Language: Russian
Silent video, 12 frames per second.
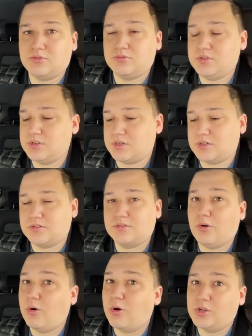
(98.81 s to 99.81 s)
У них
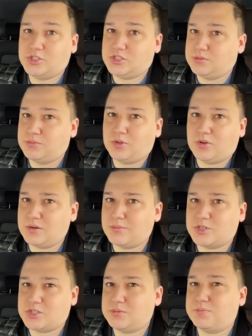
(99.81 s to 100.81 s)
очень много
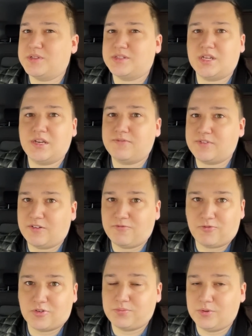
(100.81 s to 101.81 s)
машин под тариф
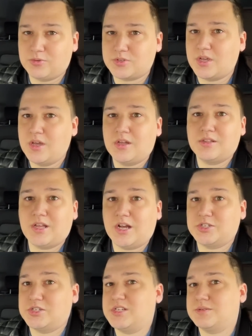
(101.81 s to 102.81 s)
Комфорт Плюс.
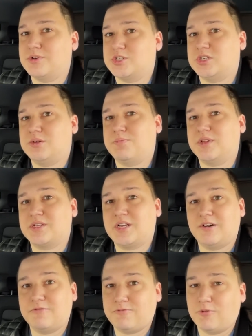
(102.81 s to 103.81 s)
Также есть машины под
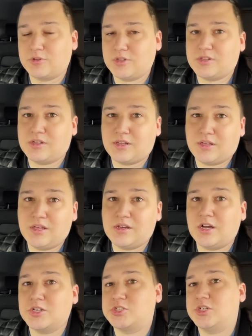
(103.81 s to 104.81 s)
комфорт, это такие
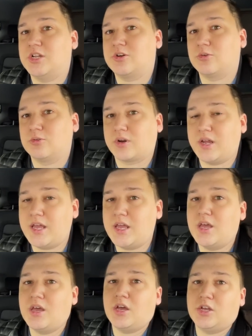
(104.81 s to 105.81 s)
как Geely Coolray,
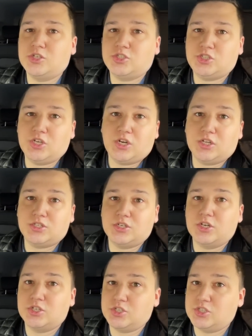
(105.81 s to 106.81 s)
Cherry
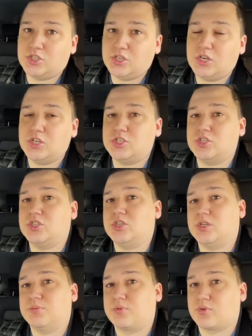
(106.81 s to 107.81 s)
Tiggo 4,
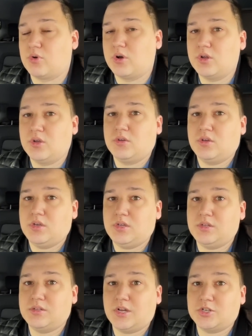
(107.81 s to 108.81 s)
4 Pro
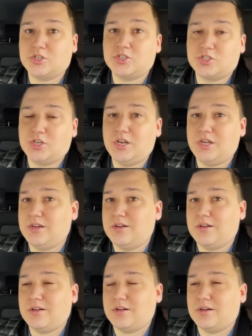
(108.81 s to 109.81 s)
и также Geely
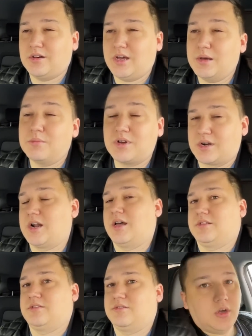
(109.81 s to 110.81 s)
э, M
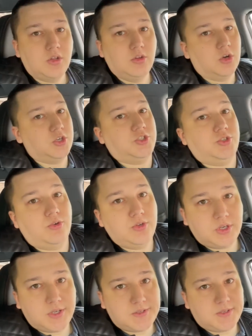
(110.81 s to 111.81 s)
Grand. Но еще у
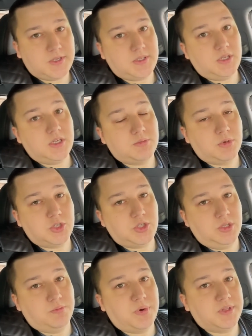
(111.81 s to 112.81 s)
них, естественно, есть
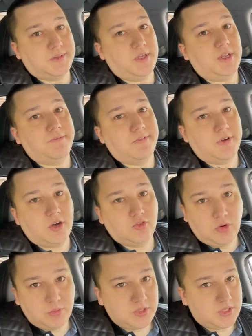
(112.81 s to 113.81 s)
машина под тариф
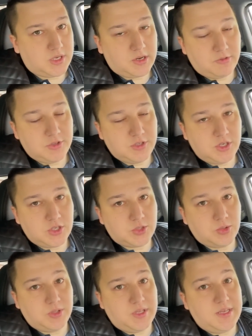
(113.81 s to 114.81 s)
эконом, если кого
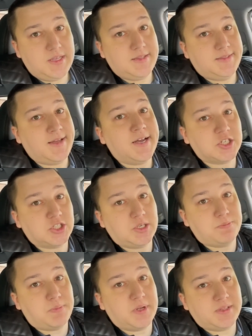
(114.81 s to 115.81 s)
интересует, и даже
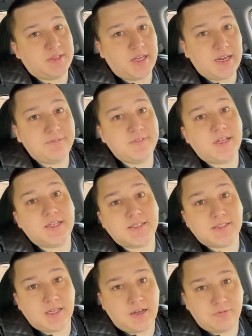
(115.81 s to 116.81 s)
под тариф
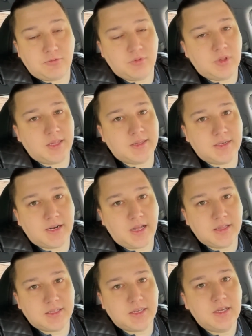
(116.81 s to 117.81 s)
доставку. Лады
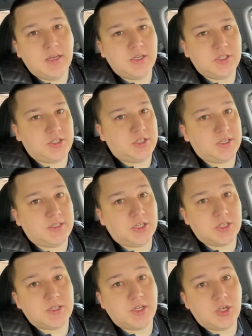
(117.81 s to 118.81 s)
Гранты сейчас
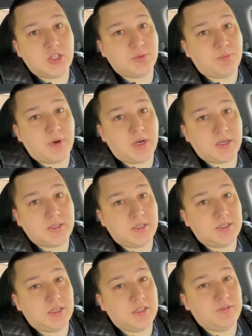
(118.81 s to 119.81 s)
даже сдаются по акции
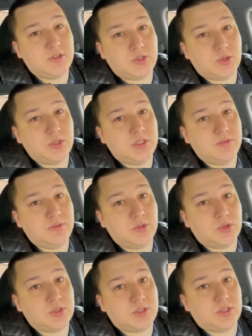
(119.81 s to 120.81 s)
за
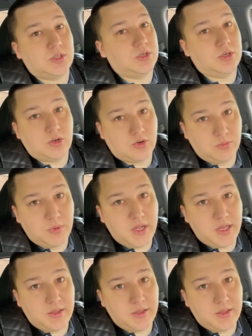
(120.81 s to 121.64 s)
990 рублей.